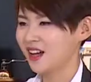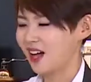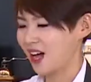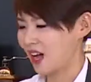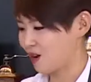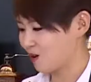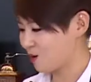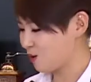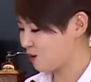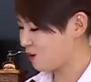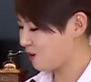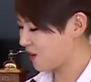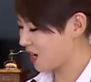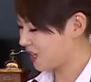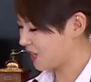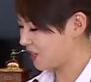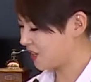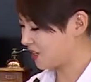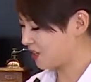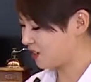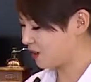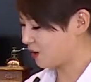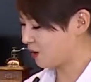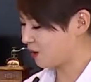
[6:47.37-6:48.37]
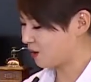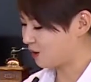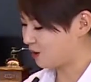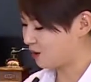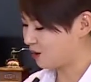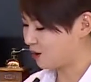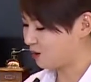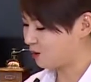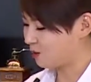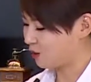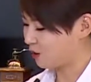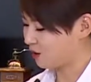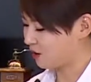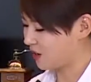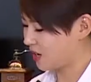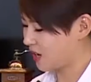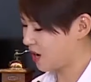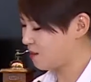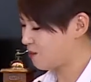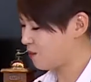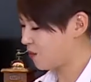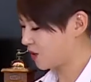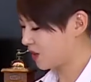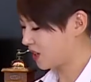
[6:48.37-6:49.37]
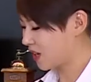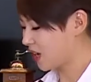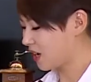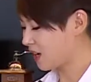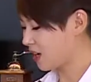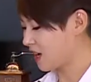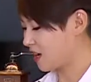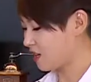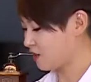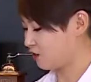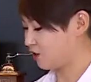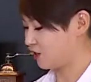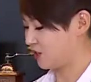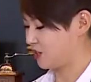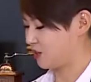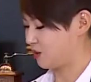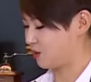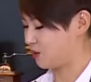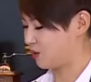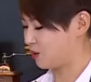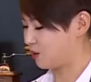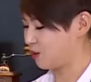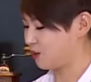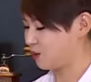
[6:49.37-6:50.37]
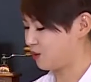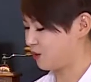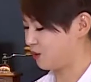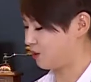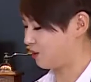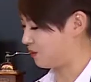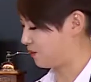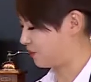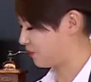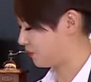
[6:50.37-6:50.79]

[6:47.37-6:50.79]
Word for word: 알코올 같은 걸로 볼을 한번 닦아주시고